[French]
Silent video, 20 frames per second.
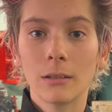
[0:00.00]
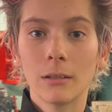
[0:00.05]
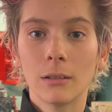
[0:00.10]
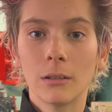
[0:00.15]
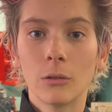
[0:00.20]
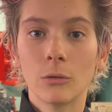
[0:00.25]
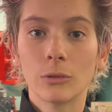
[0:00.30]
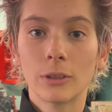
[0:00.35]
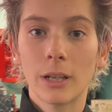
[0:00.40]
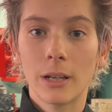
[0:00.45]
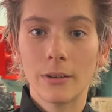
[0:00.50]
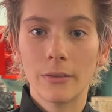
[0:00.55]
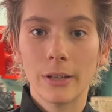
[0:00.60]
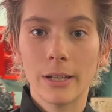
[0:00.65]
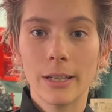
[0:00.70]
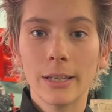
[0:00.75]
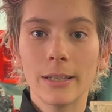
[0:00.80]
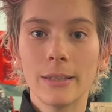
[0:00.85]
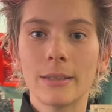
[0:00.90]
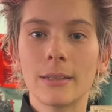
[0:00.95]
euh, au
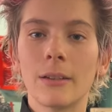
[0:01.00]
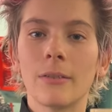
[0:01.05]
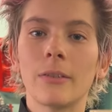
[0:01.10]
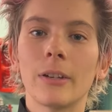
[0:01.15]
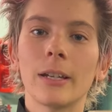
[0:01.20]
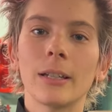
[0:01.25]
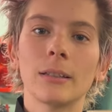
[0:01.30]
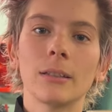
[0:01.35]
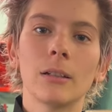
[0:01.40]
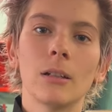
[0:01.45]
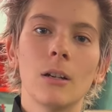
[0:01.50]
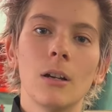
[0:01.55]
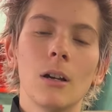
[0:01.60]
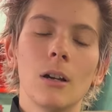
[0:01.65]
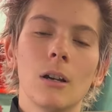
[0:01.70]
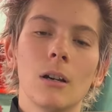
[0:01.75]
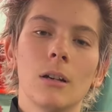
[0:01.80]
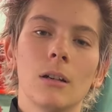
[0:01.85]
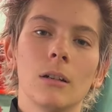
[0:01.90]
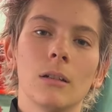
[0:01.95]
travail, ça va être
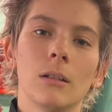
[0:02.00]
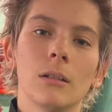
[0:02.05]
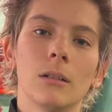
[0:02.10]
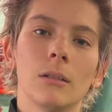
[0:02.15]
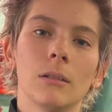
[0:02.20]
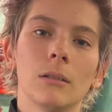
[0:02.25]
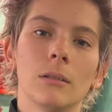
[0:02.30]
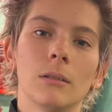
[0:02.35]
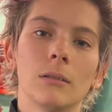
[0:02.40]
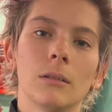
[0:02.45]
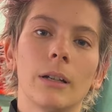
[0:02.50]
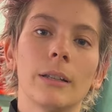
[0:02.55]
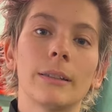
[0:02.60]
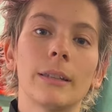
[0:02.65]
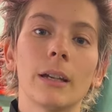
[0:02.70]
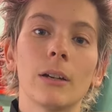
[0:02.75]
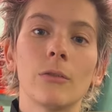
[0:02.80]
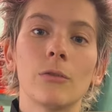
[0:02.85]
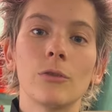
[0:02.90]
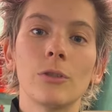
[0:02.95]
euh,
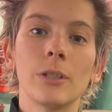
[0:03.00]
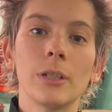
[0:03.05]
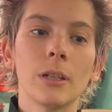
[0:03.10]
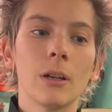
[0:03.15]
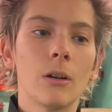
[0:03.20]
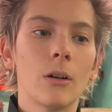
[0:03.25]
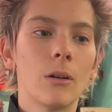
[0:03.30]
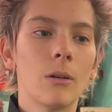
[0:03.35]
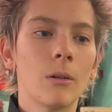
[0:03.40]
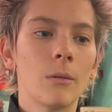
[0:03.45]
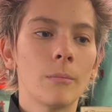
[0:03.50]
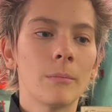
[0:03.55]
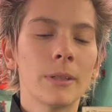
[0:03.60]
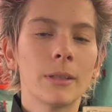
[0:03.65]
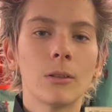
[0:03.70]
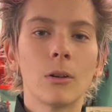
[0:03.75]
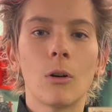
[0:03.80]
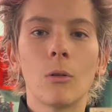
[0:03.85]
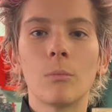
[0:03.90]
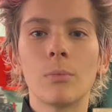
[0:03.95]
intervenir en
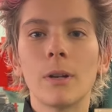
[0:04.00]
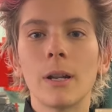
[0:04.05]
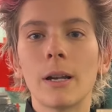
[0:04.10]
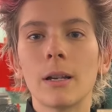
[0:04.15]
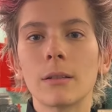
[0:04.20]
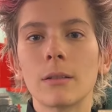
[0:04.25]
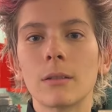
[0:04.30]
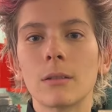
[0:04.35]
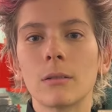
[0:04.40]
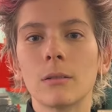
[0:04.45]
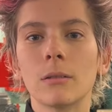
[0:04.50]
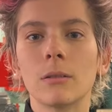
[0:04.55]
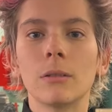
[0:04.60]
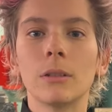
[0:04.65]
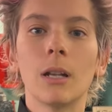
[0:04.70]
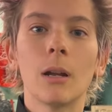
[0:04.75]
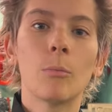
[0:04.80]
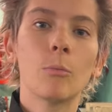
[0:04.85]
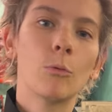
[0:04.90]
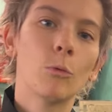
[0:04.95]
mettant en place
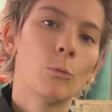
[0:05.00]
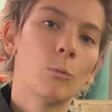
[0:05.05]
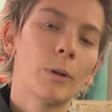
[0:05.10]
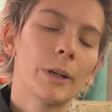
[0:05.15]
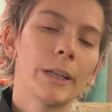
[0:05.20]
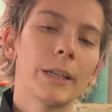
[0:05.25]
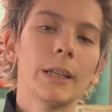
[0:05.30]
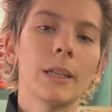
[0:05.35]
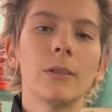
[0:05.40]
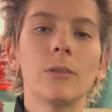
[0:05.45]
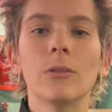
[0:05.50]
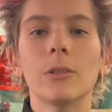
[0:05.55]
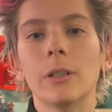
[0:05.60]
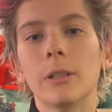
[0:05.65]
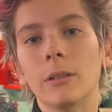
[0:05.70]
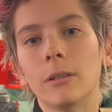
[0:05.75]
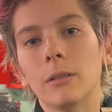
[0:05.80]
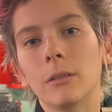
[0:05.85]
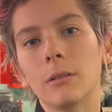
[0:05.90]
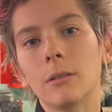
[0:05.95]
euh, de la plomberie,
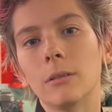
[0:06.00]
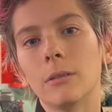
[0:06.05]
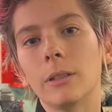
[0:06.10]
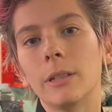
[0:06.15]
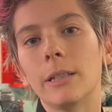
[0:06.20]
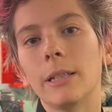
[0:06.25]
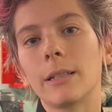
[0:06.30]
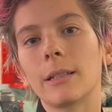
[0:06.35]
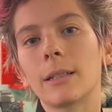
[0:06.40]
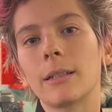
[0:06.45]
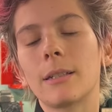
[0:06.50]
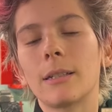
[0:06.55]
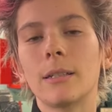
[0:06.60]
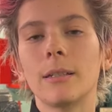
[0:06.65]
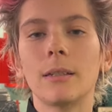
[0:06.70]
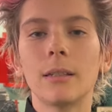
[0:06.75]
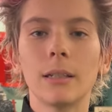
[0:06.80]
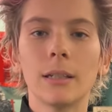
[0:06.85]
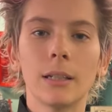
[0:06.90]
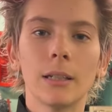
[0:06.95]
de
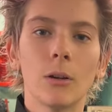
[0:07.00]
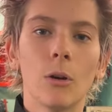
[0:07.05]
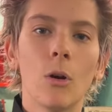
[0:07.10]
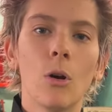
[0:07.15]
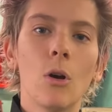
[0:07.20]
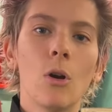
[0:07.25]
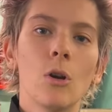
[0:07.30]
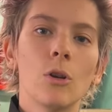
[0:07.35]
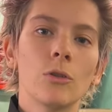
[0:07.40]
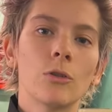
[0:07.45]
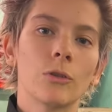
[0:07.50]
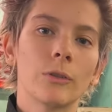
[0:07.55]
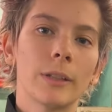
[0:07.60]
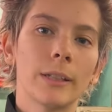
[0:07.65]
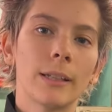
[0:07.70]
l'électricité sur des